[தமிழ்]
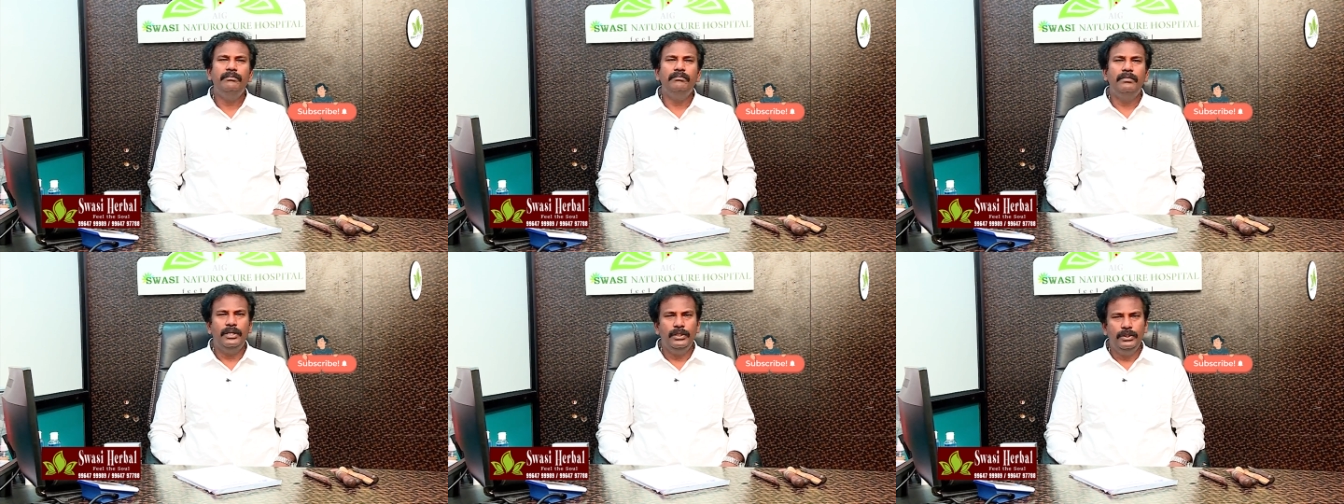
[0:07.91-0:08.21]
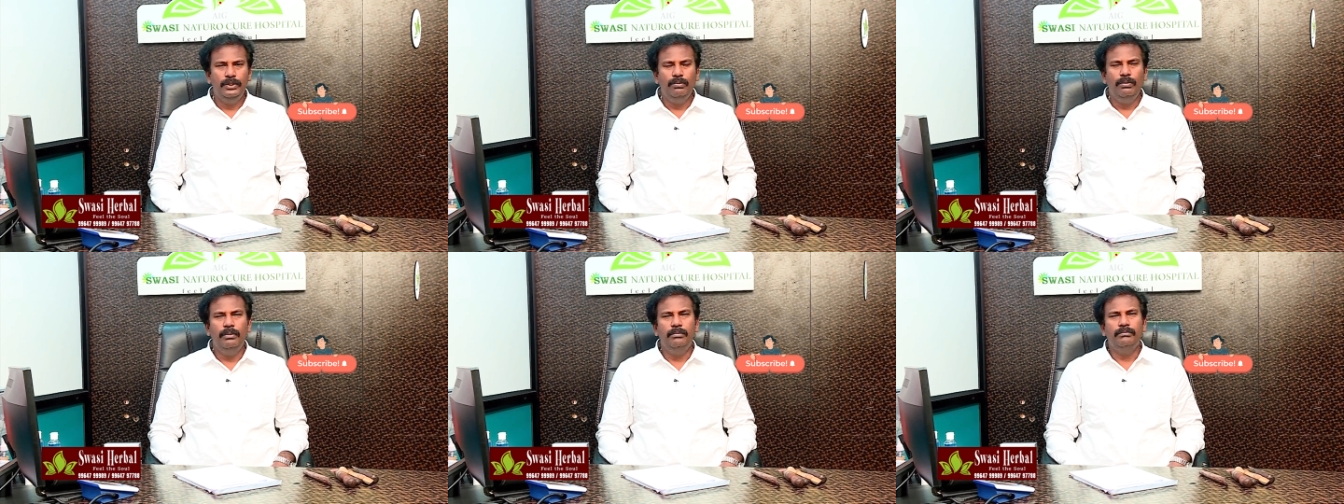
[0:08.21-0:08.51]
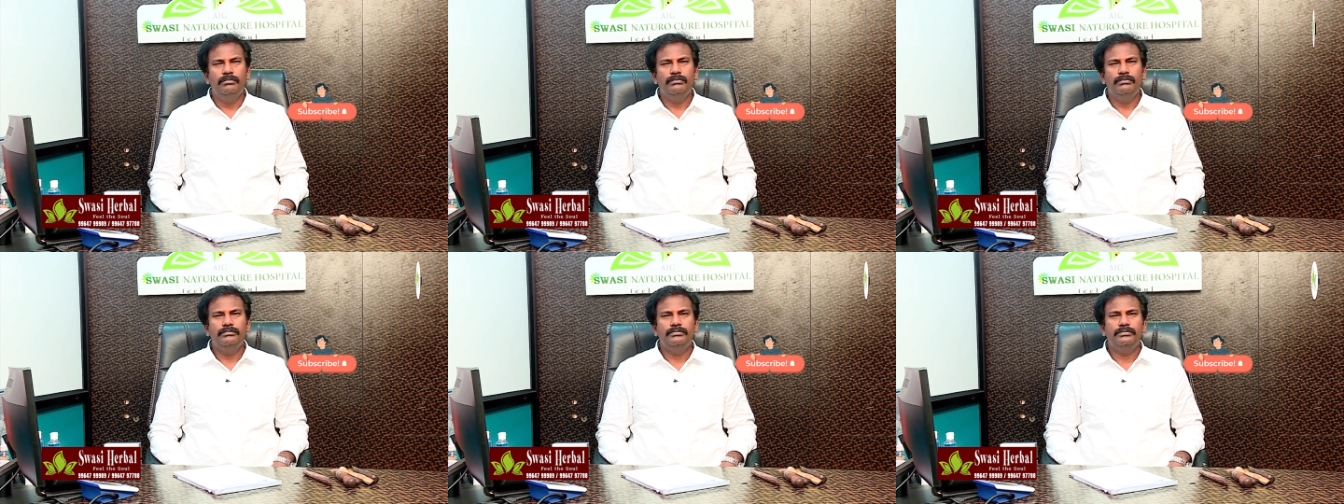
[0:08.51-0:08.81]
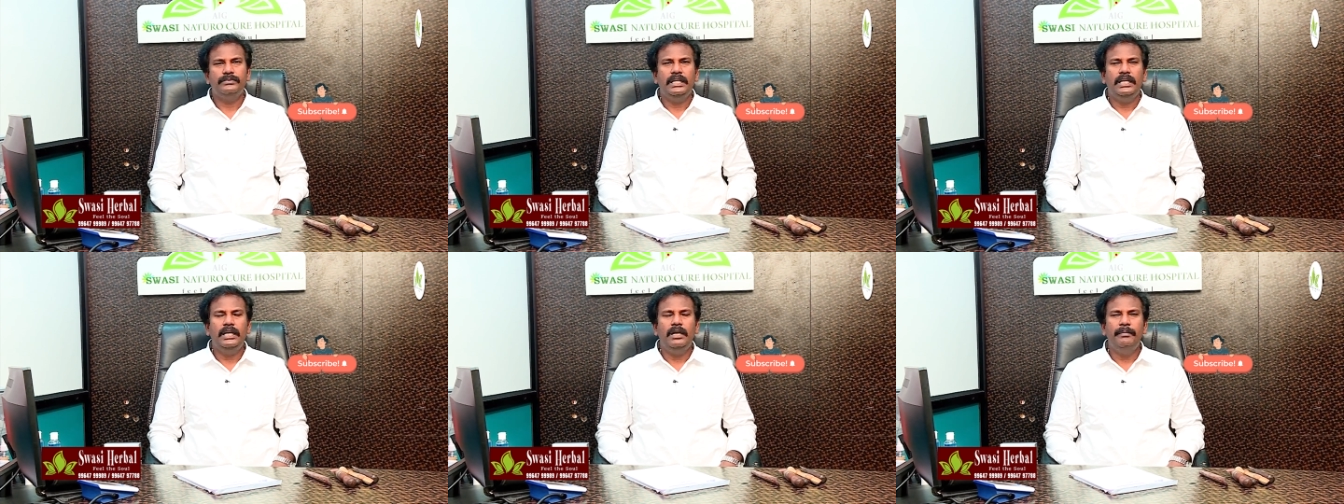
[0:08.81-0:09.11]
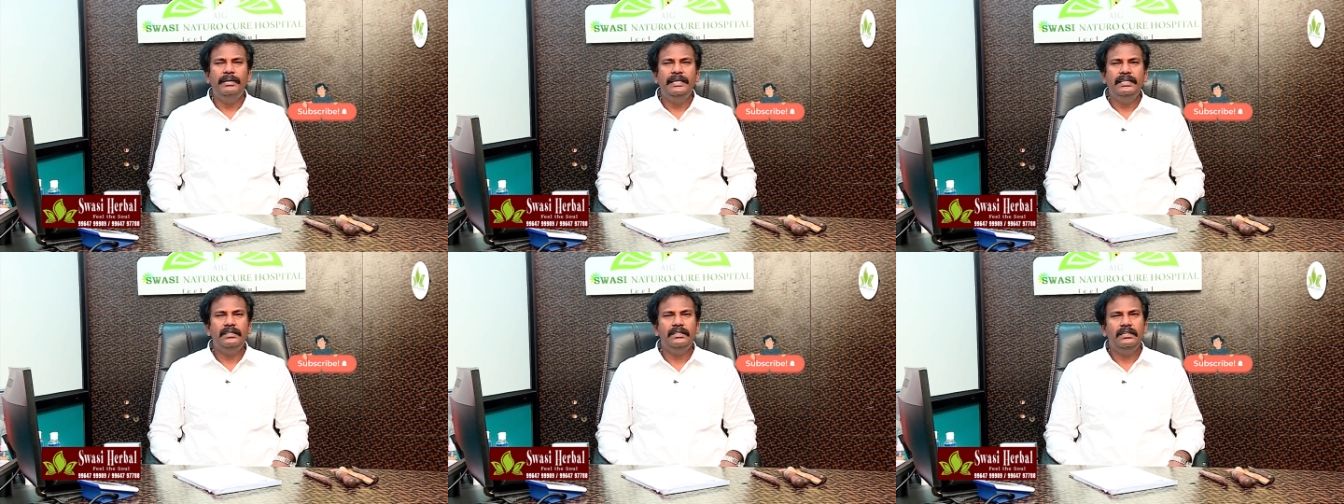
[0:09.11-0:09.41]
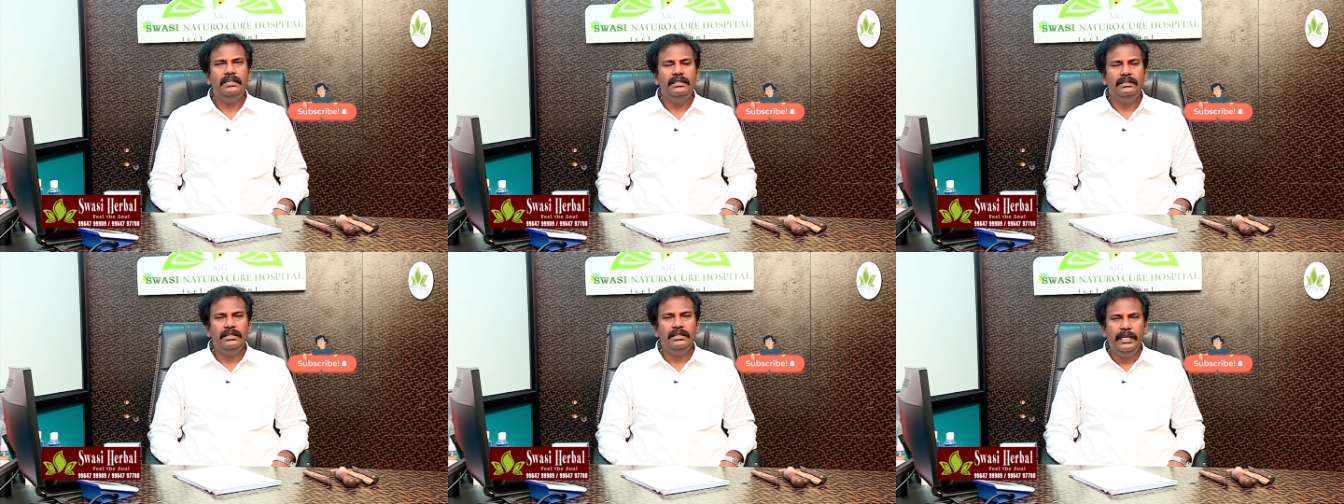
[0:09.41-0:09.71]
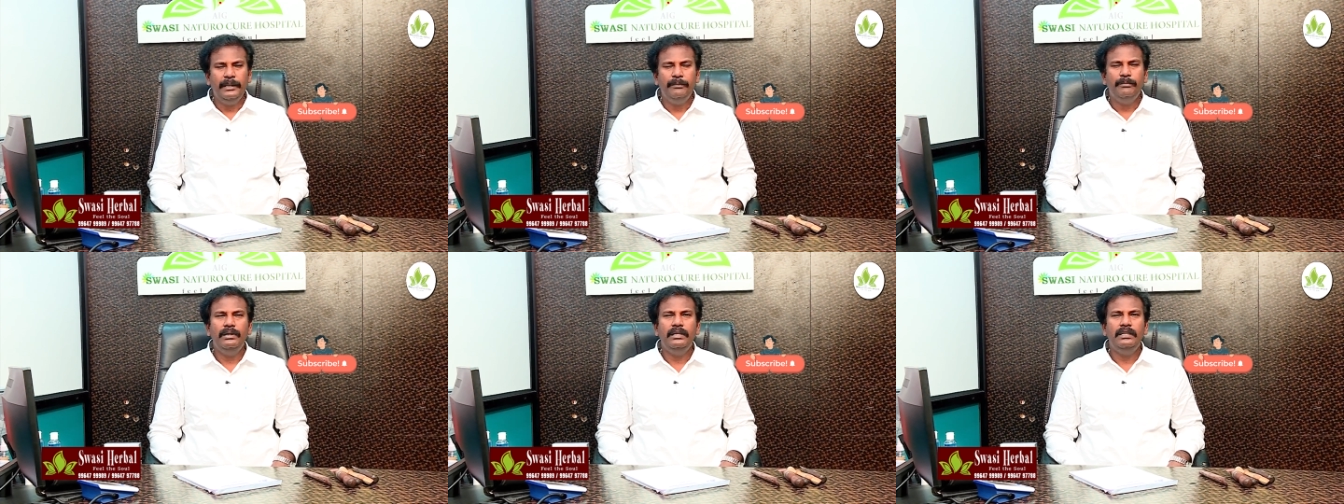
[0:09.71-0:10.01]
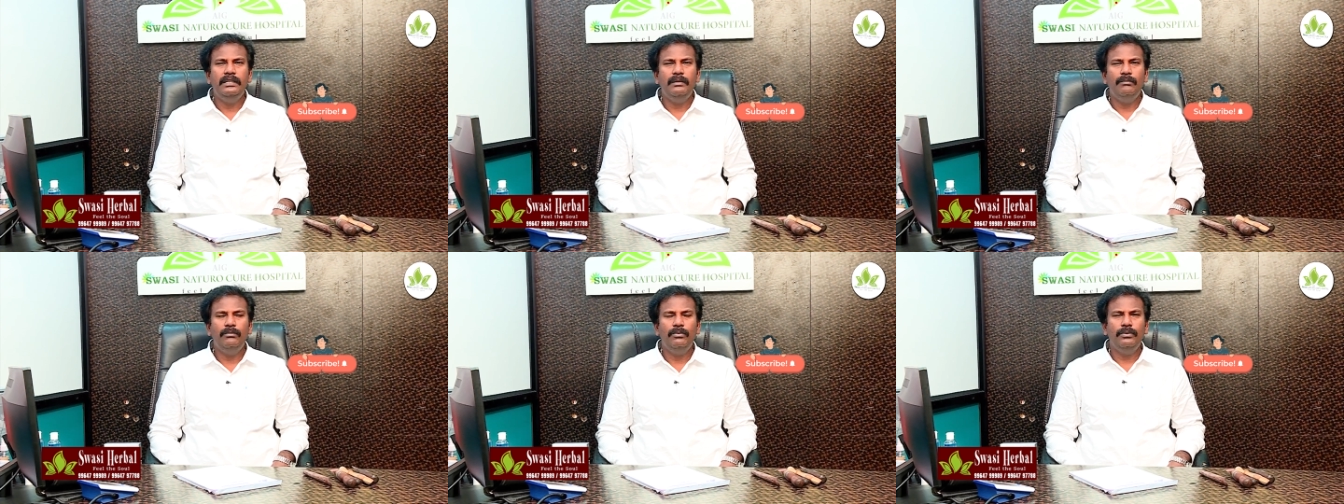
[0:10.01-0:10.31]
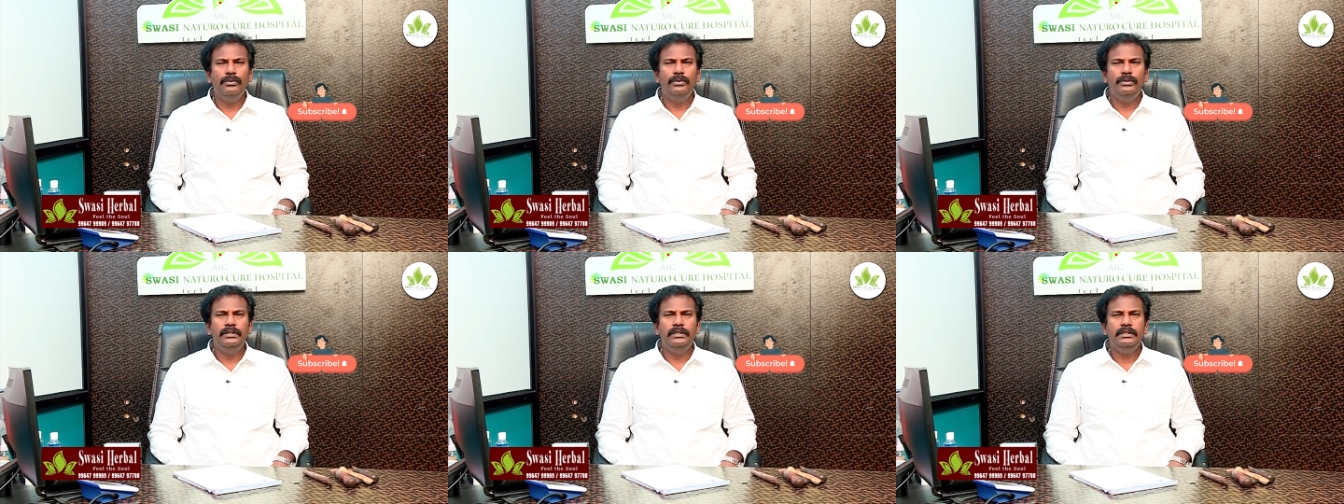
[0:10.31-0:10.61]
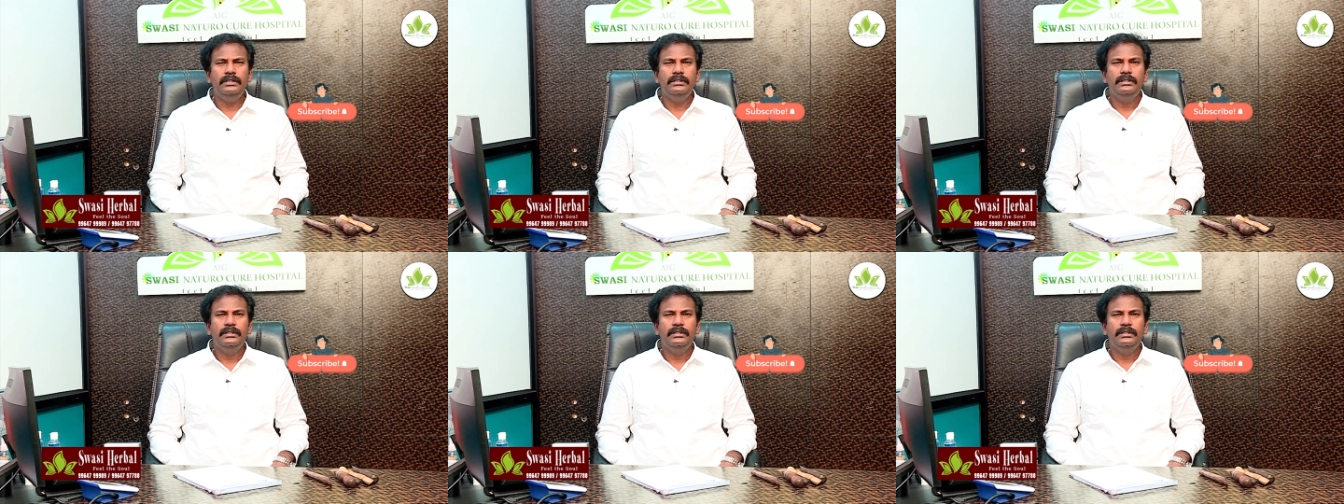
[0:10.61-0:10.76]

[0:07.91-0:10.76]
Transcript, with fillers: மருத்துவம் அப்படின்ற தலைப்பில் நம்ம வந்து